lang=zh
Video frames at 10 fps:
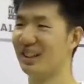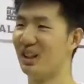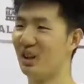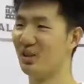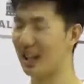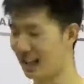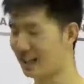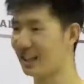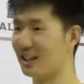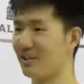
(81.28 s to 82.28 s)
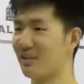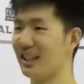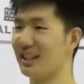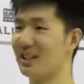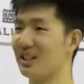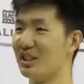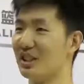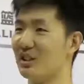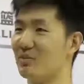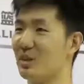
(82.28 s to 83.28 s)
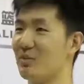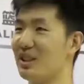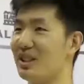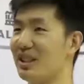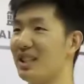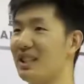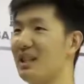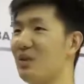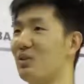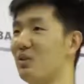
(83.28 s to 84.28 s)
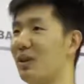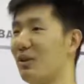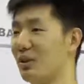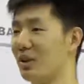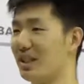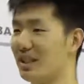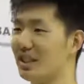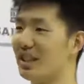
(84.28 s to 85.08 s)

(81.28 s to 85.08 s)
然后拿了这个奖杯，其实毕竟是个集体运动吧。我觉得其实